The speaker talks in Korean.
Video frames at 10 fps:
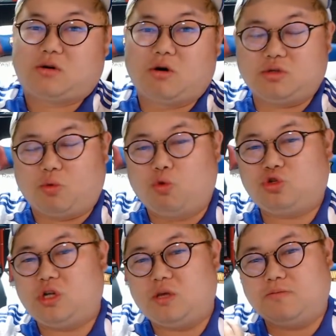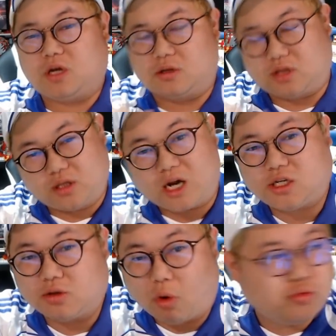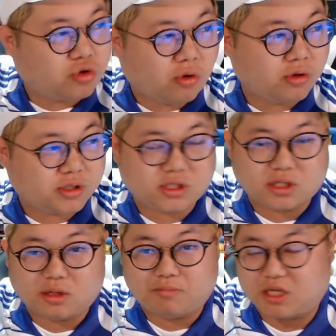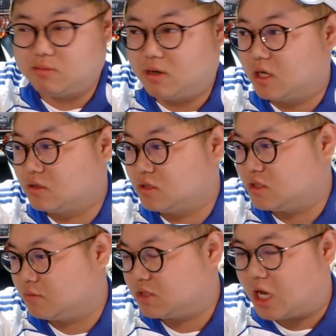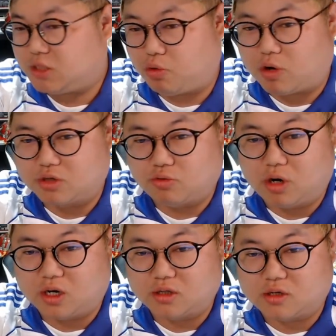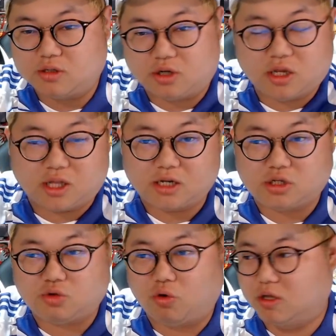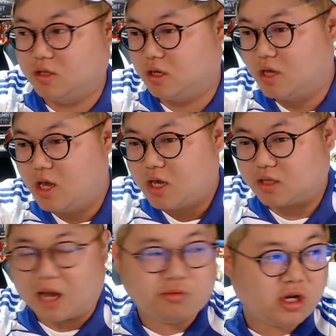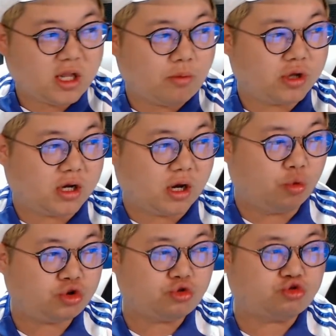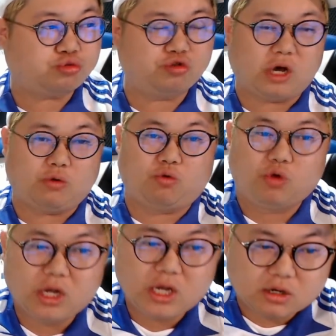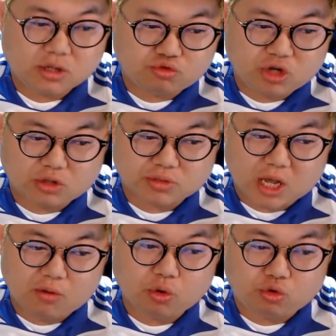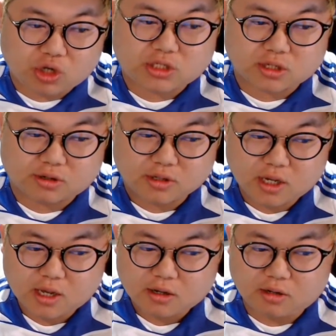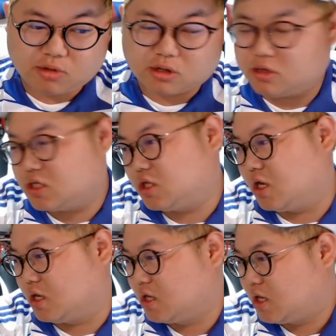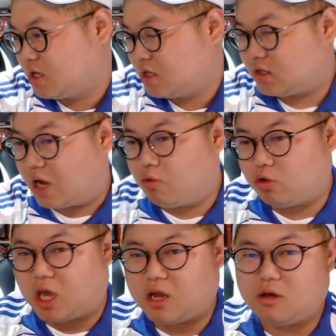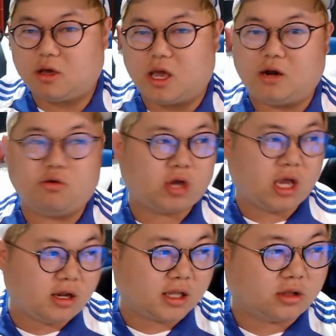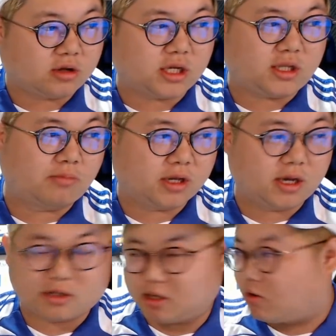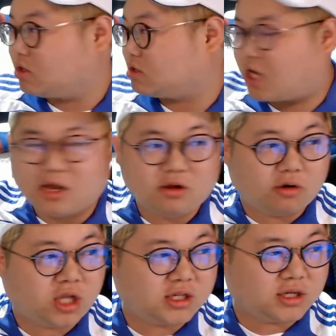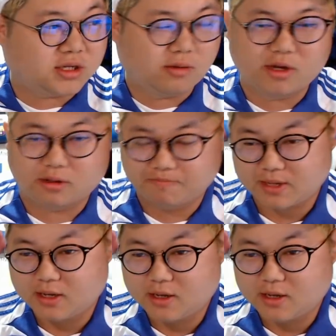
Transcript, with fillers: 거기서 옷을 입으니까 날씨가 너무 더워요 진짜 마지막 날은 진짜 40도까지 뭐 올라가는데 그 전에 날씨 좋아하는데 그러니까 땀 흘리다 보니까 옷을 구분하고 그리고 우리가 좀 산 것도 있어 그러면 그거를 이제 따로 캐리어에 하려고 캐리어 하나 더 샀단 말이야 근데 거기서 캐리어 어떻게 샀냐면